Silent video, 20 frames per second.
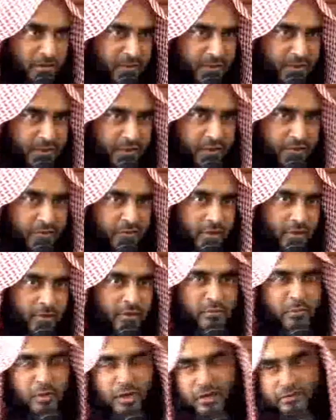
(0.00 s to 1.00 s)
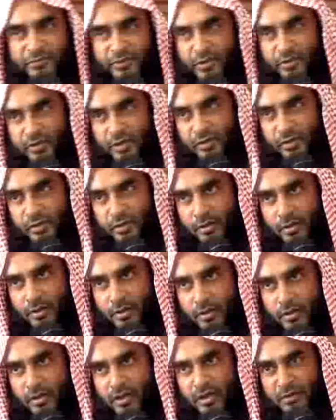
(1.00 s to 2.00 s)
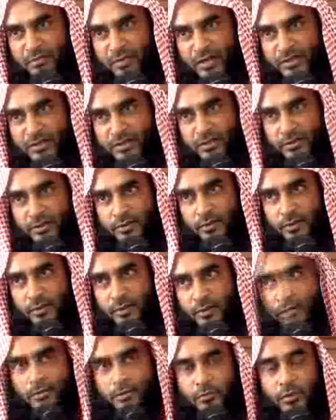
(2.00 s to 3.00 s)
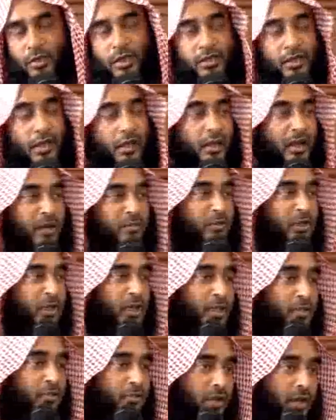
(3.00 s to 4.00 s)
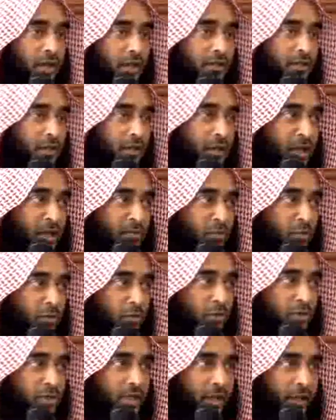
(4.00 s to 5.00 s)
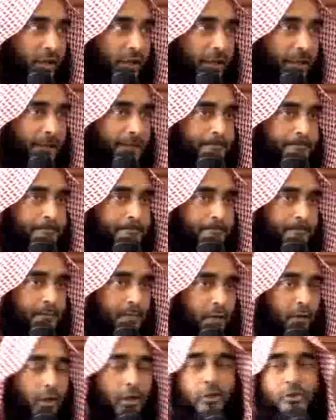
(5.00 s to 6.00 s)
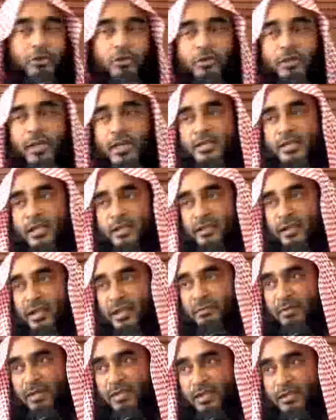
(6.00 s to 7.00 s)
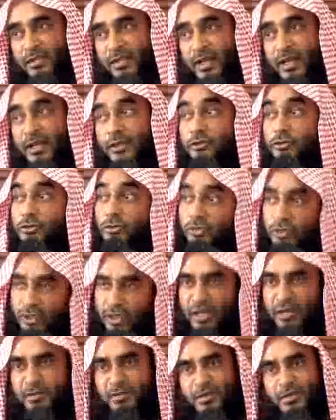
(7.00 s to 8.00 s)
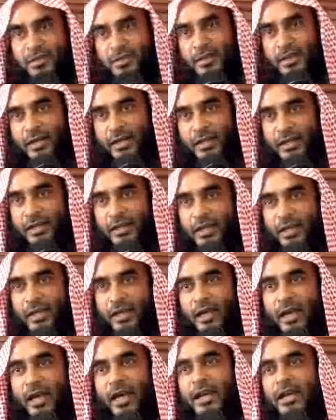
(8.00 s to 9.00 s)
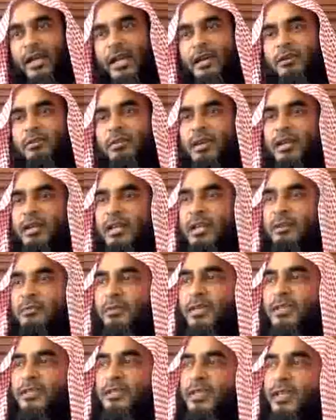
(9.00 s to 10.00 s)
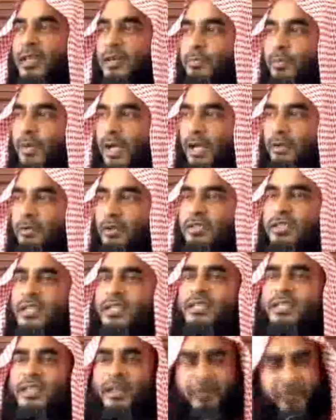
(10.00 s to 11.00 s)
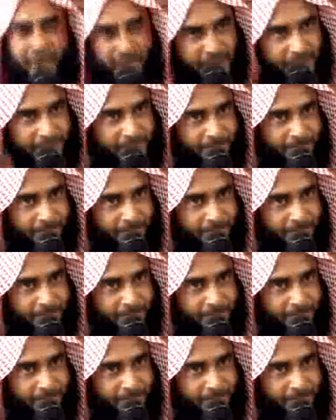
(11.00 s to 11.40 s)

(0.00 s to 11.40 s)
নামাজে হয়তো এগুলো মোনাফেকি নামাজ ওয়েদা কামু এলা সলাতে কামু কোসালা অলসতার সাথে নামাজে দাঁড়ায় যদি নামাজে দাঁড়ায় আর না হইলে নামাজ থেকে পালাবার চেষ্টা করে